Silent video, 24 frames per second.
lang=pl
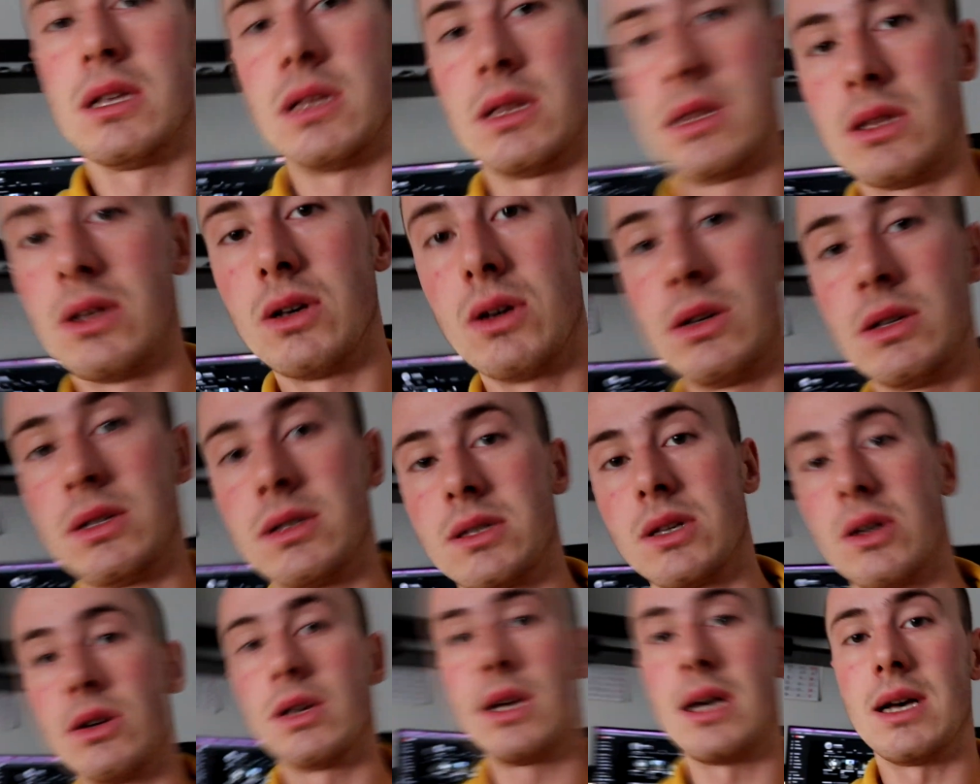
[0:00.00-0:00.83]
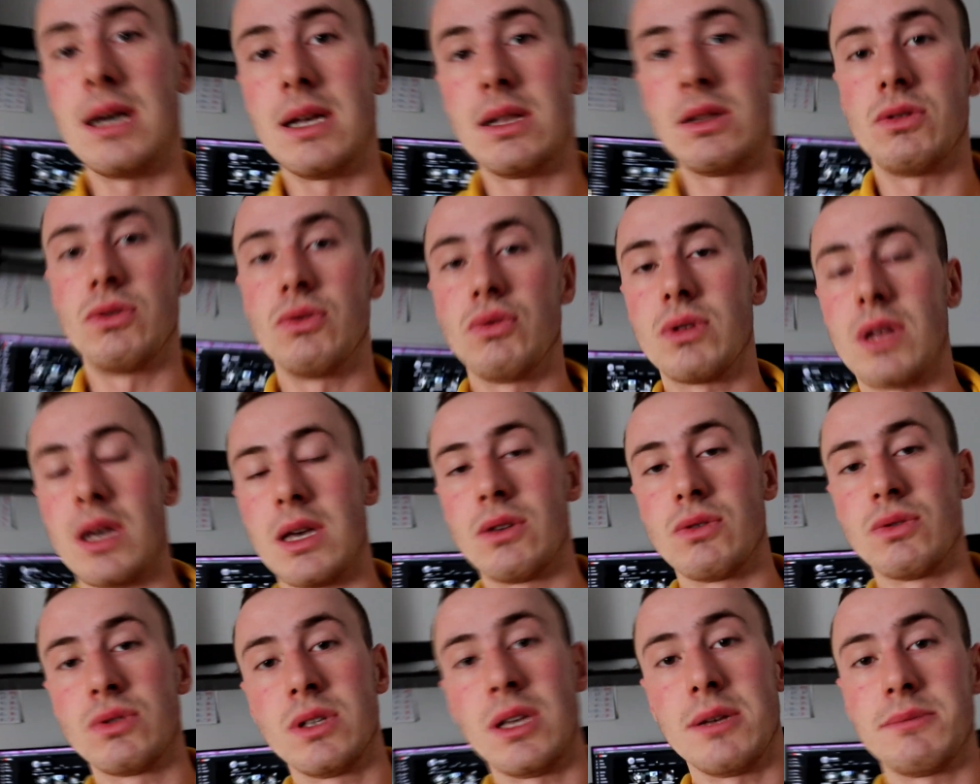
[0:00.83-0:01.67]
No i co ja
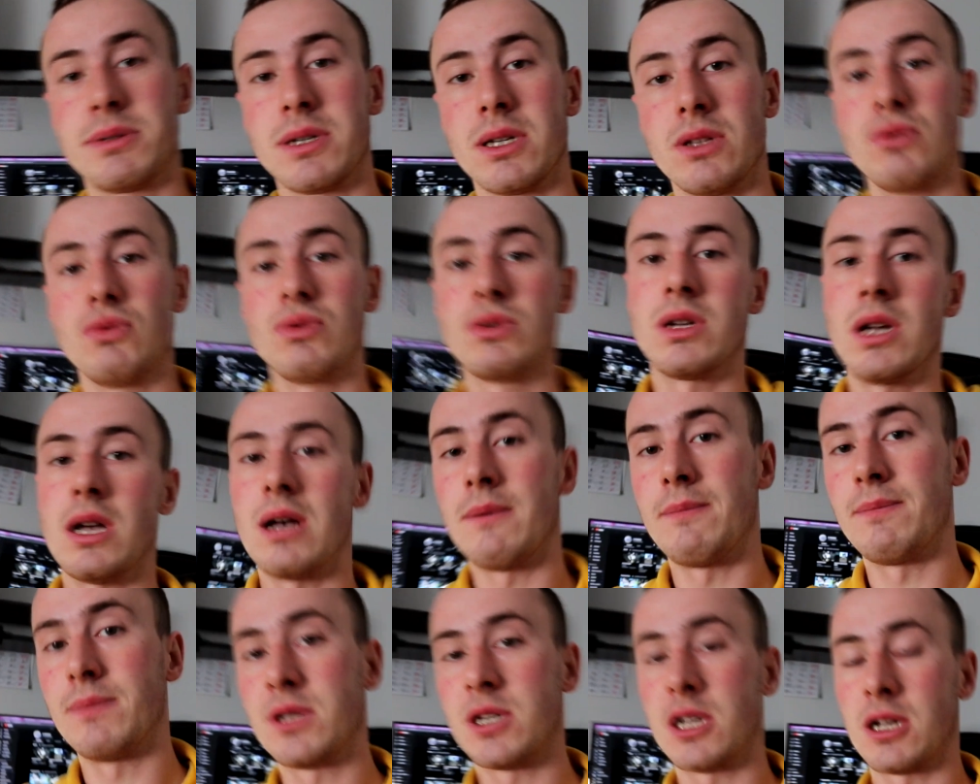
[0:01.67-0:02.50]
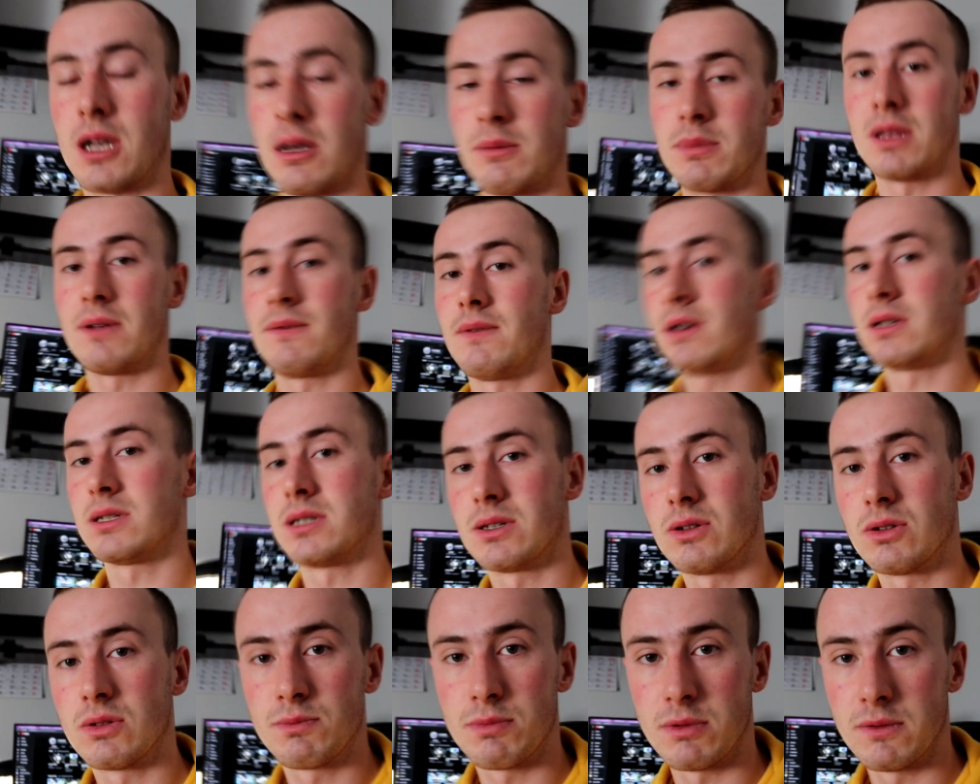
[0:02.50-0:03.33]
tutaj już nie przedłużam, czekam na
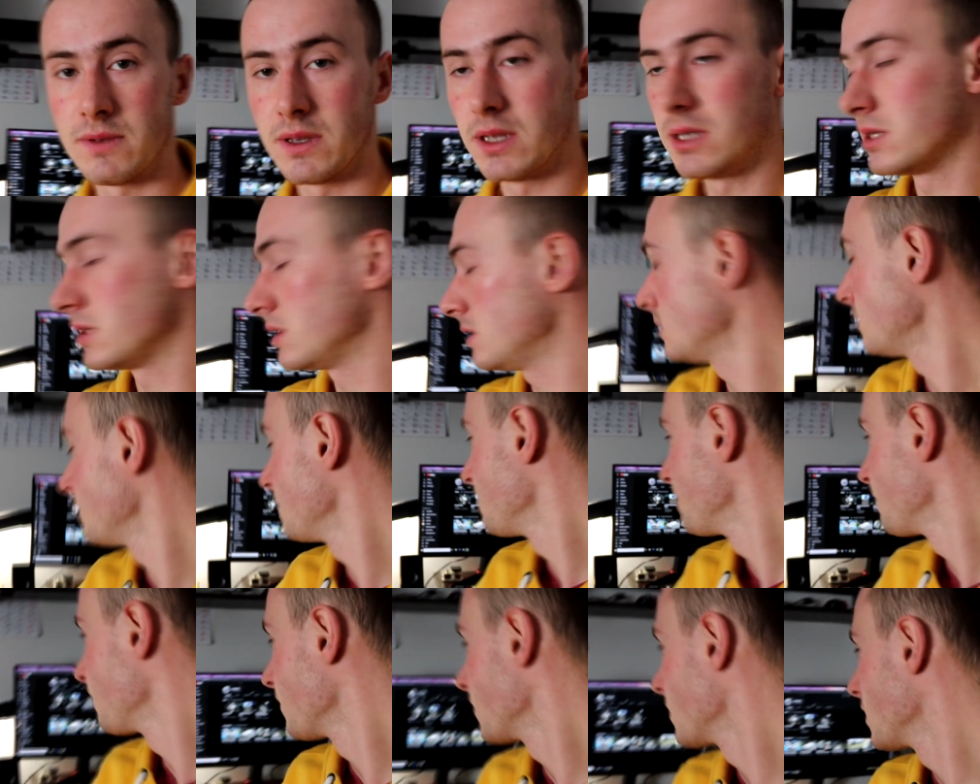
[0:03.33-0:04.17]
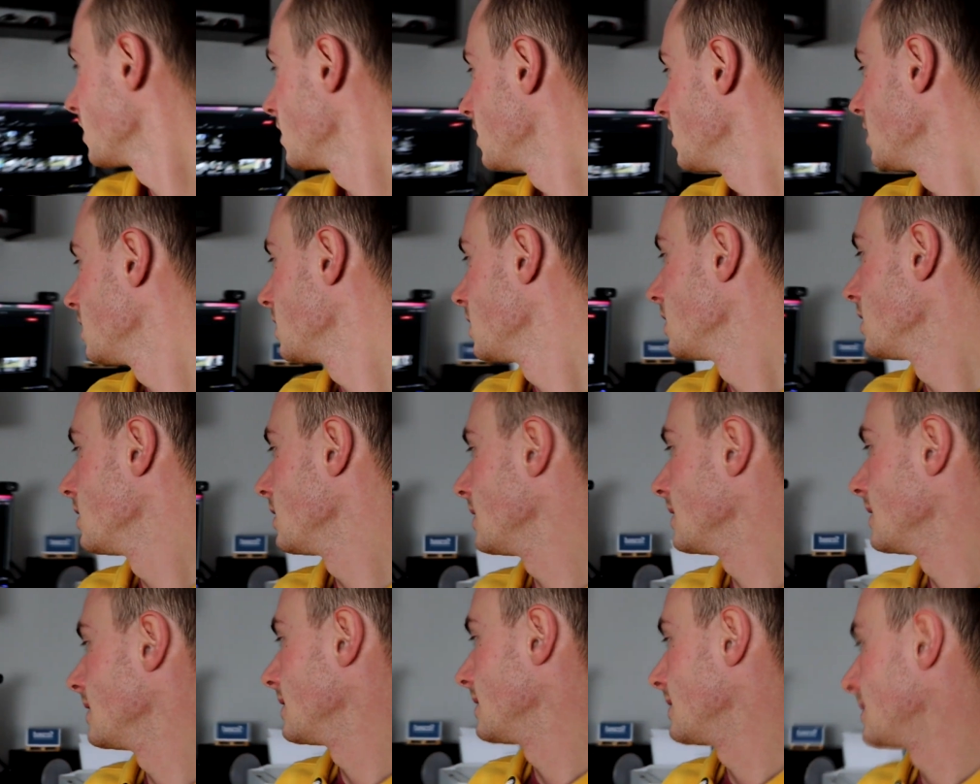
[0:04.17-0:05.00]
Wasze odpowiedzi
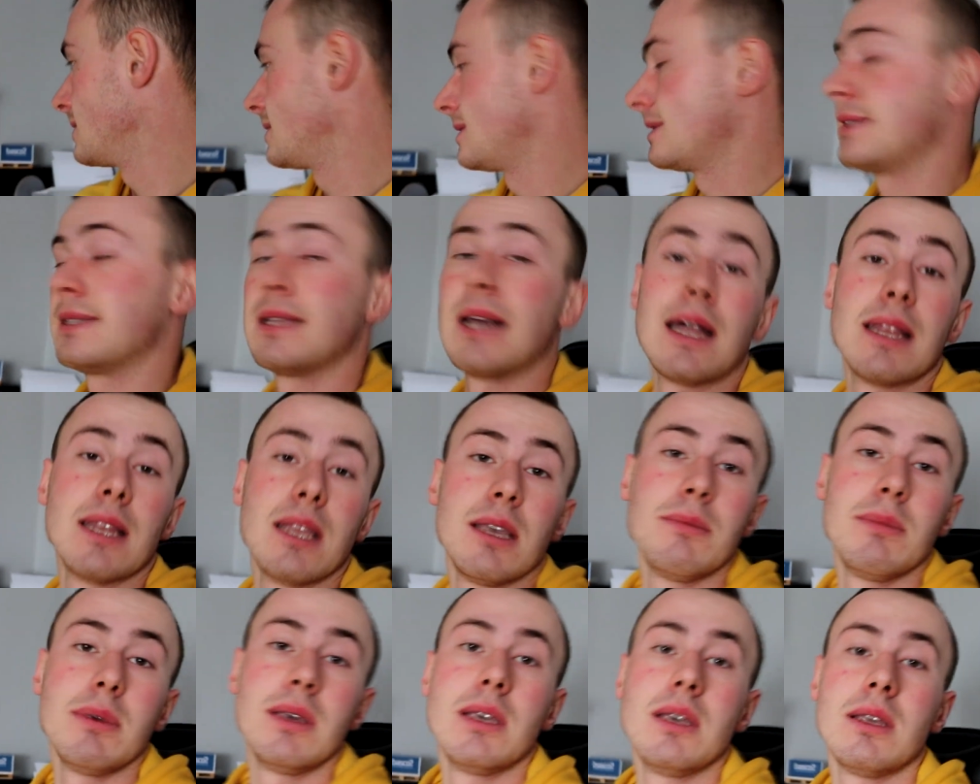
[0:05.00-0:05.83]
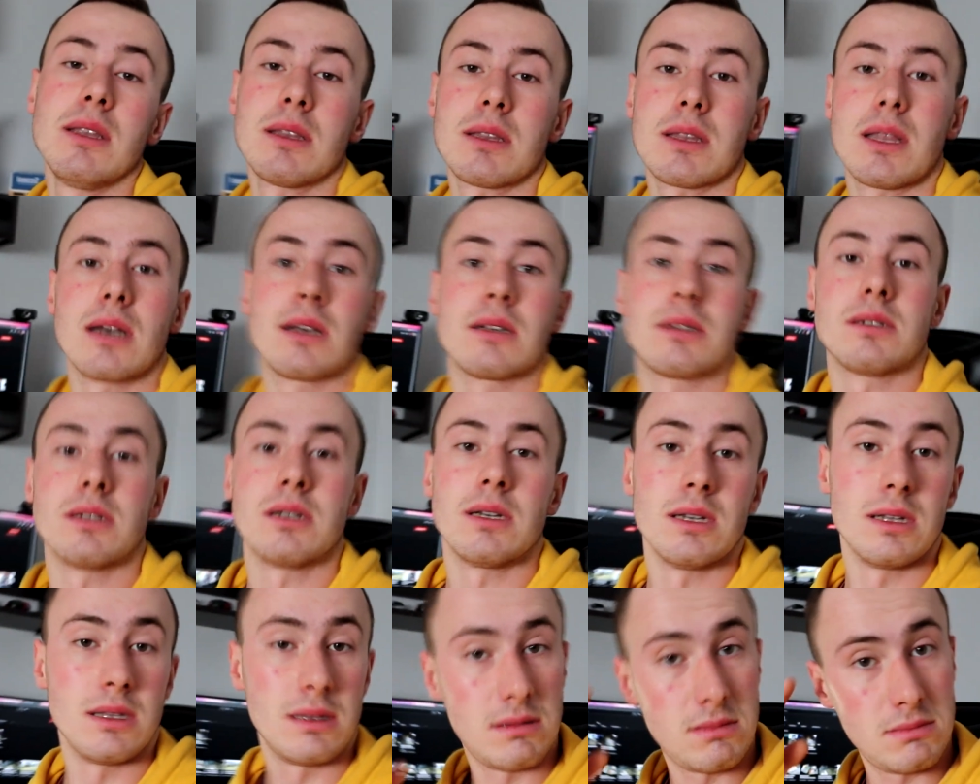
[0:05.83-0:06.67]
e, z danymi,
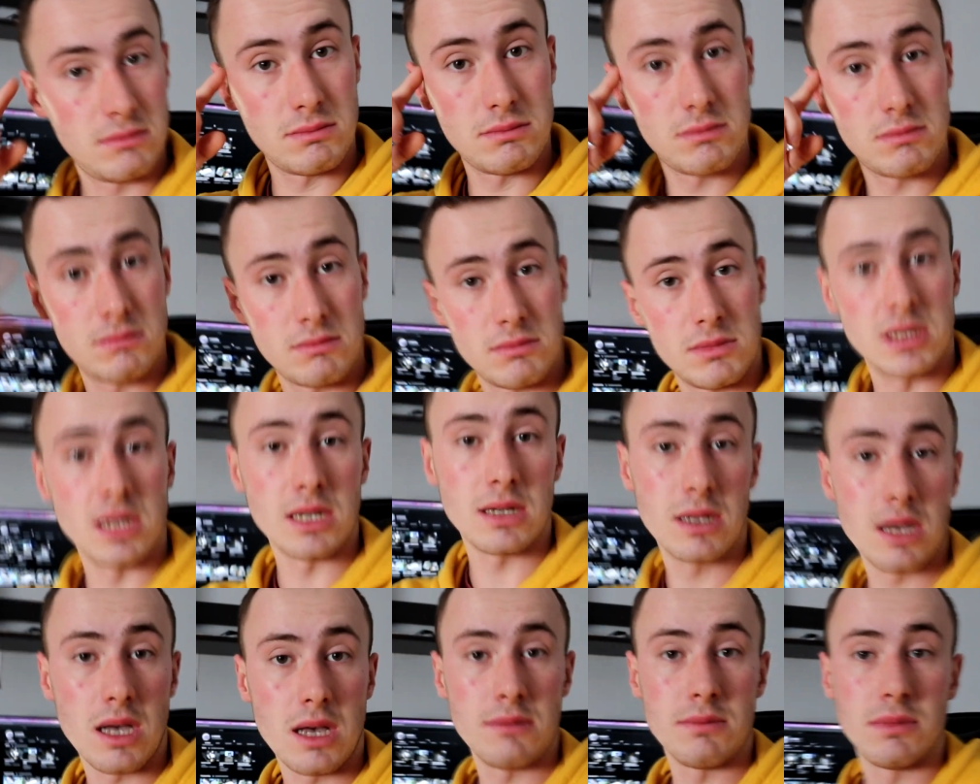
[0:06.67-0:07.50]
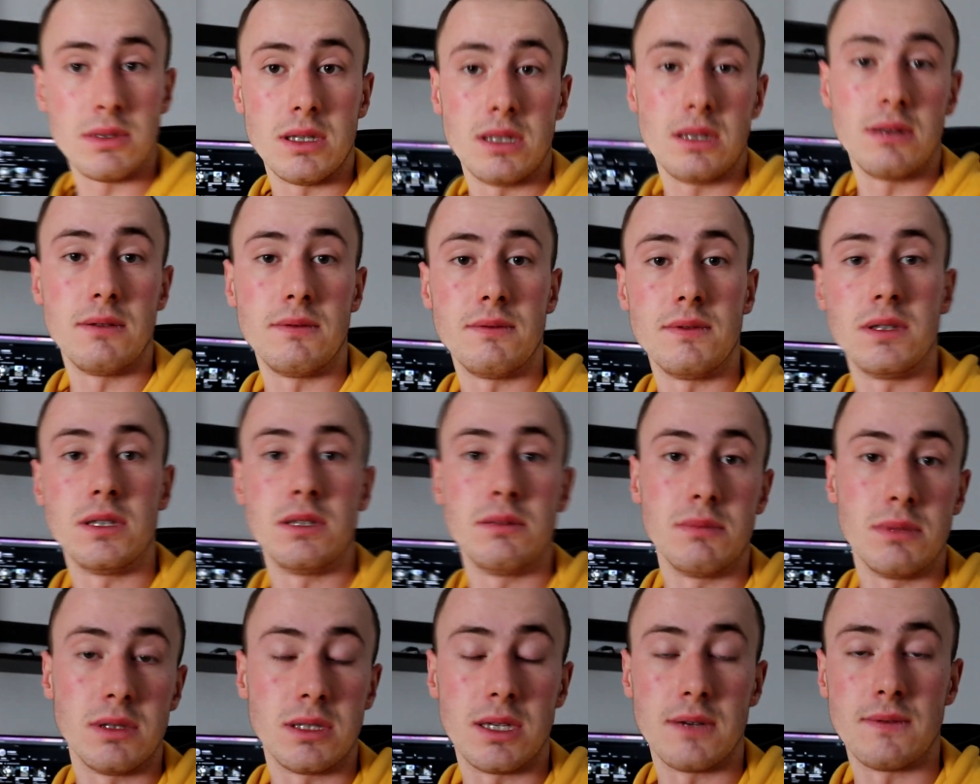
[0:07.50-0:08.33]
także czekam i
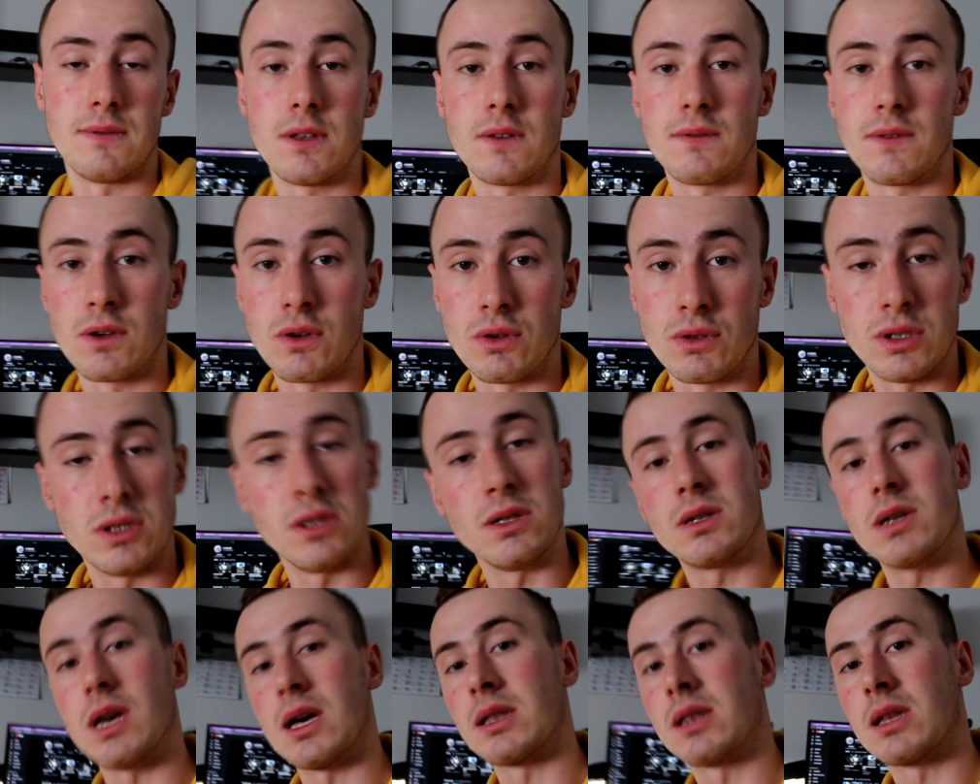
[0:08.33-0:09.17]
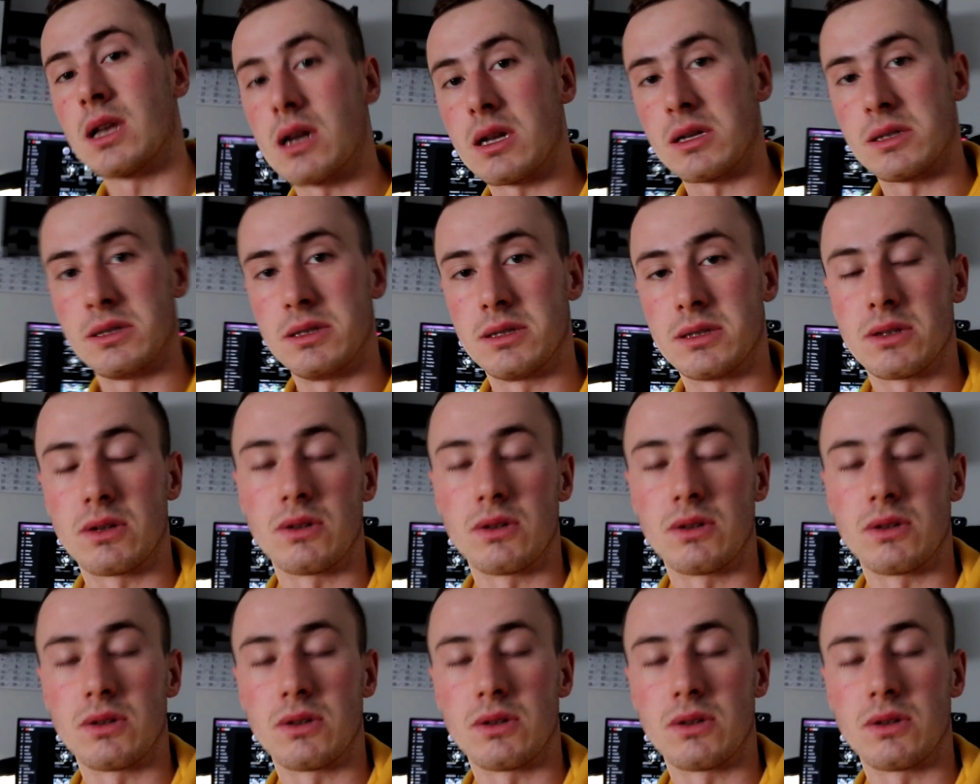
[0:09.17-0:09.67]
widzimy się w nowych odcinkach. Na razie,